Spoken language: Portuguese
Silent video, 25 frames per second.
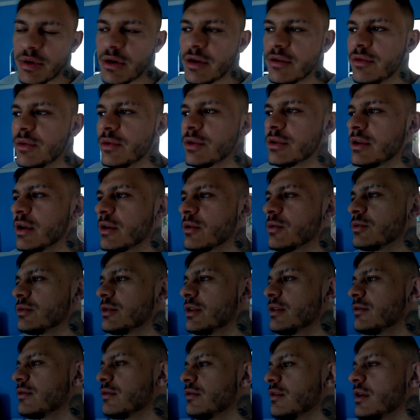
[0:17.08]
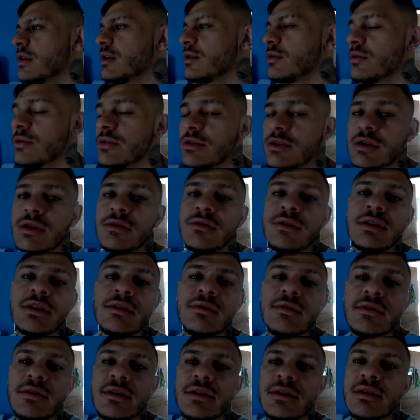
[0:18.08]
para ver o que está acontecendo. Já vim da
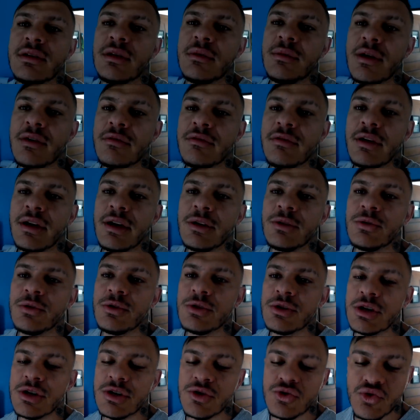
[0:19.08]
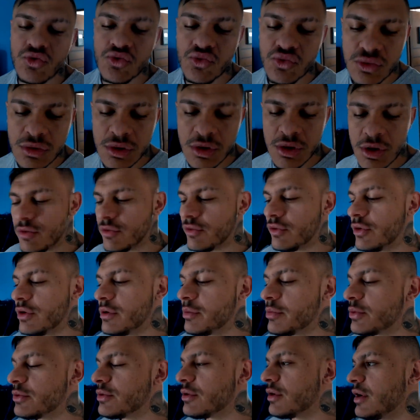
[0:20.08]
visita da minha véia, tô em jejum, vou ir
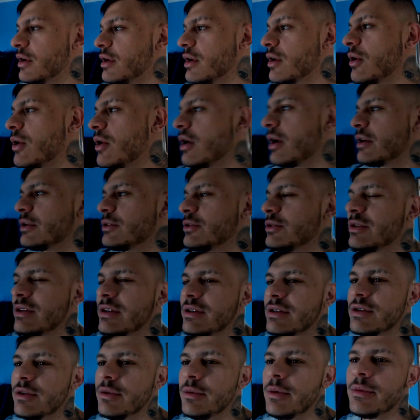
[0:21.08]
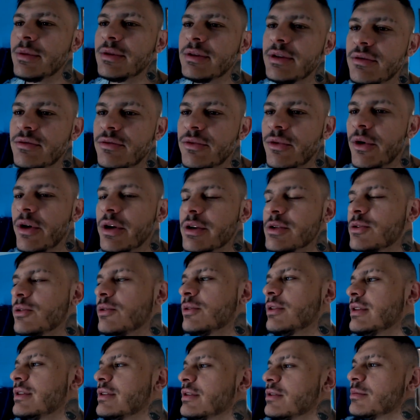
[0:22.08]
pro treino agora, tô tentando me manter forte, tô
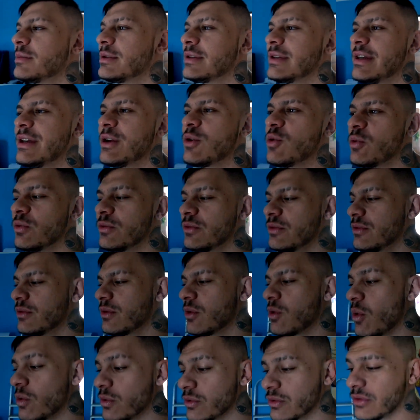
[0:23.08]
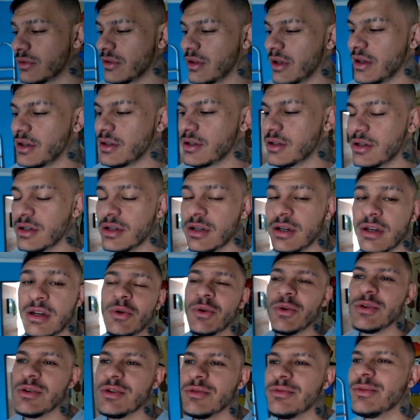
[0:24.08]
tentando manter consciente.
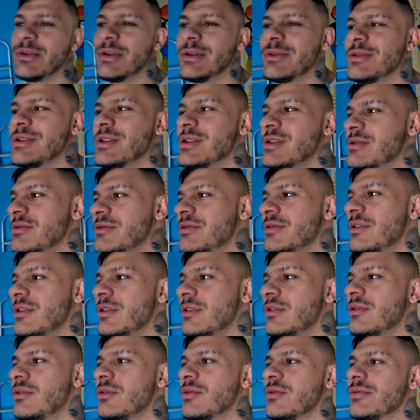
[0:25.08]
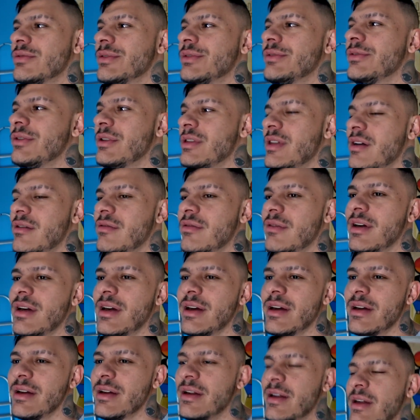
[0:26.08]
Hoje foi um dia difícil, fui lá
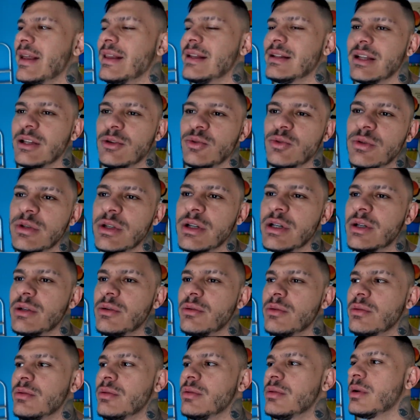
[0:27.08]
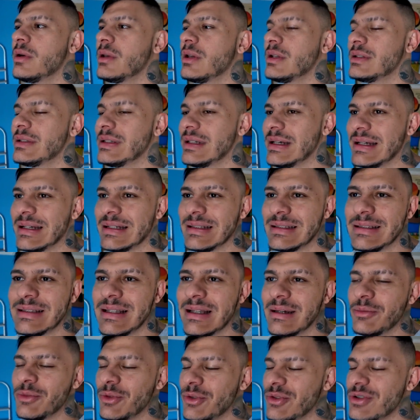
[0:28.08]
véia. Ela tá lutando, ela tá,
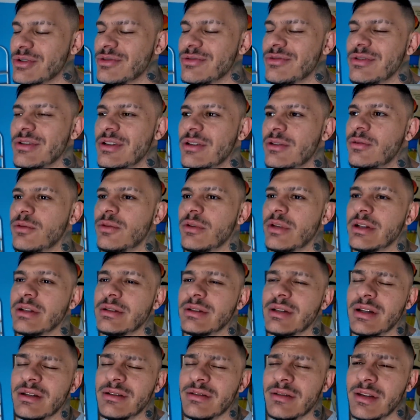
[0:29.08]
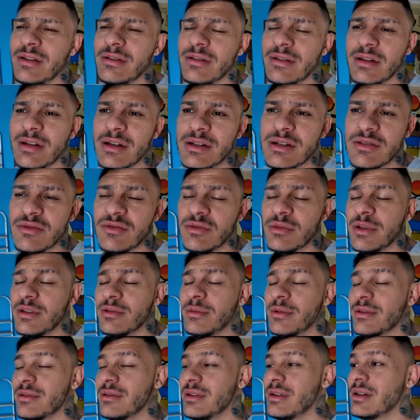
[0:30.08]
tá muito difícil, ela tá sem sedativo
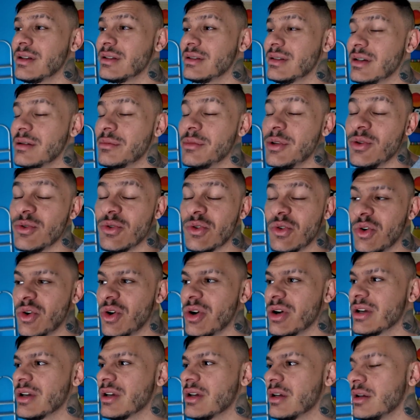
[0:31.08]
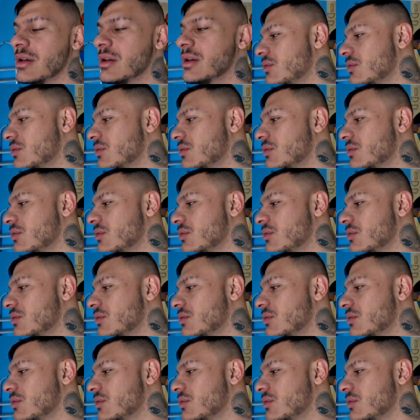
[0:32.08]
mesmo assim, ela tá meio grog.